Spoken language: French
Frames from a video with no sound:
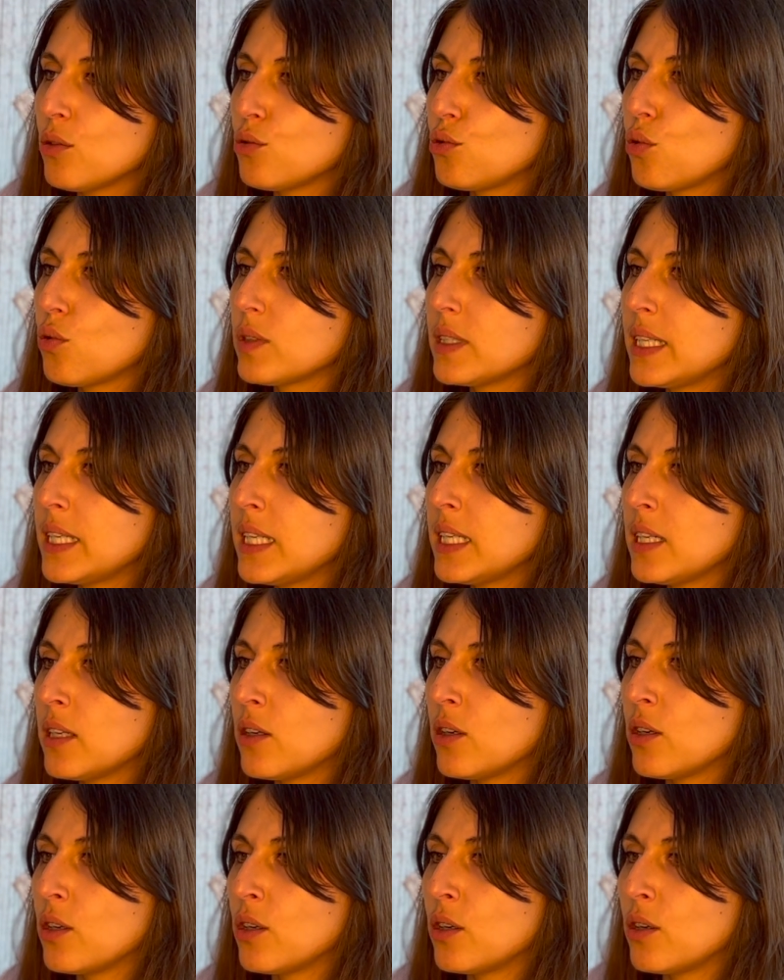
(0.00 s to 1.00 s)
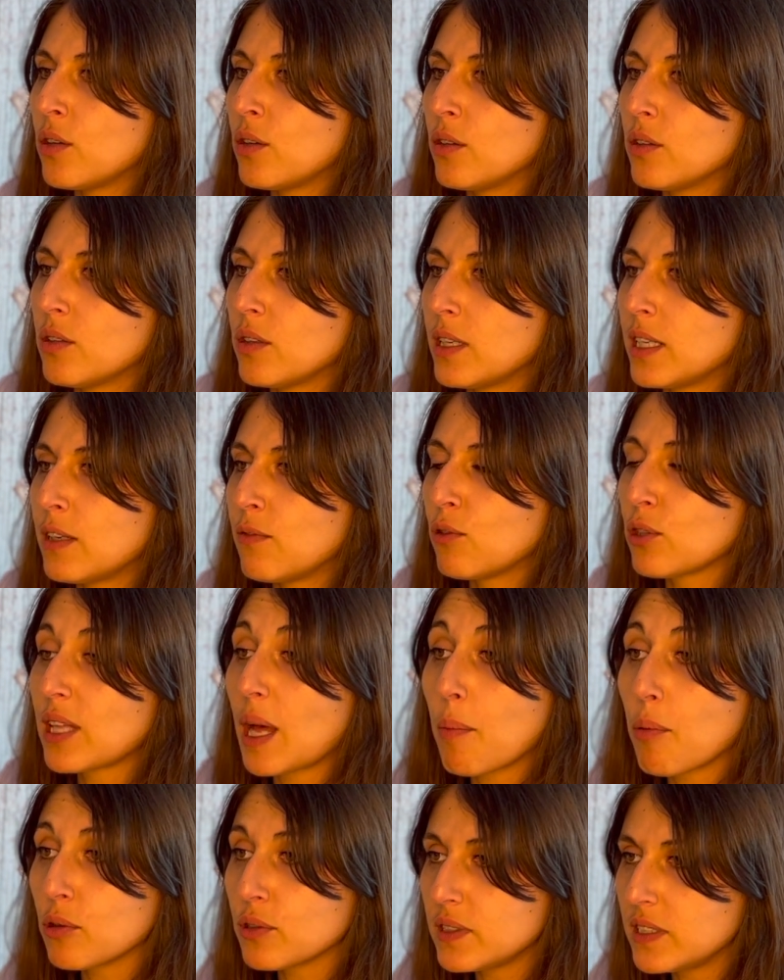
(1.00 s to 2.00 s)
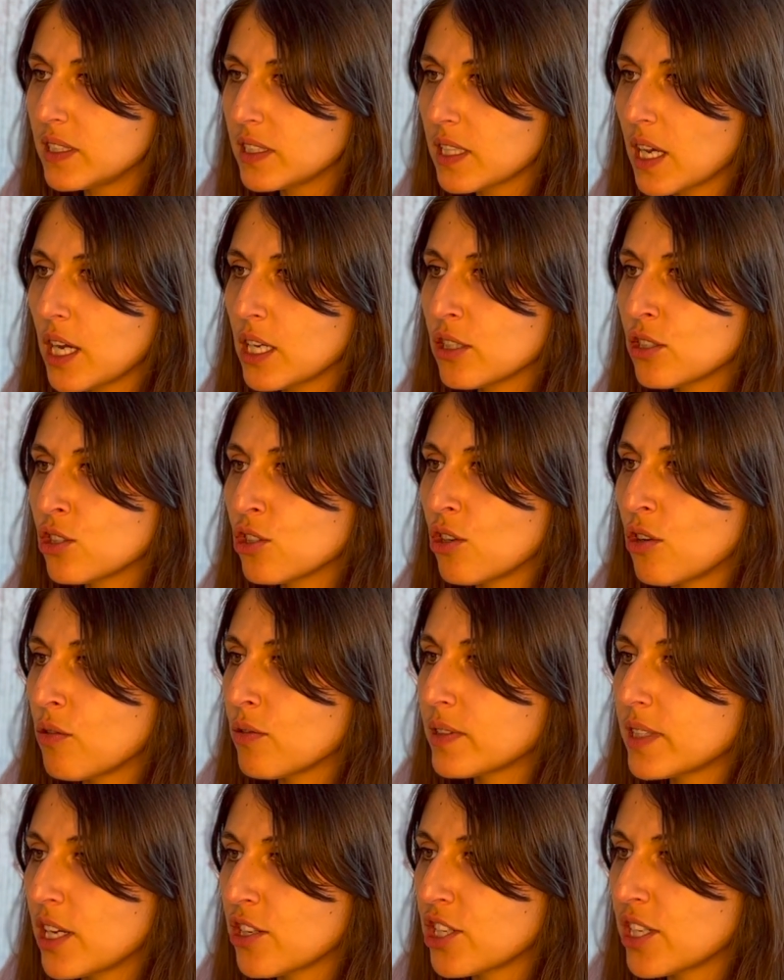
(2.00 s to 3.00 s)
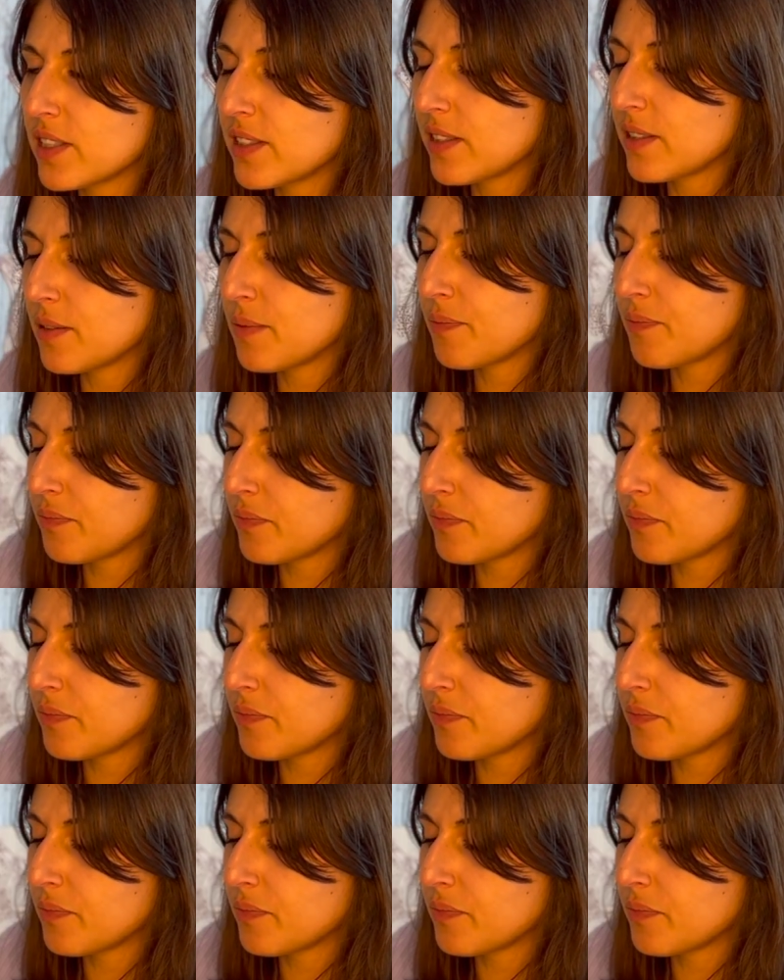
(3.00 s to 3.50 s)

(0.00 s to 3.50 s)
Tournez euh, votre apprentissage en sagesse.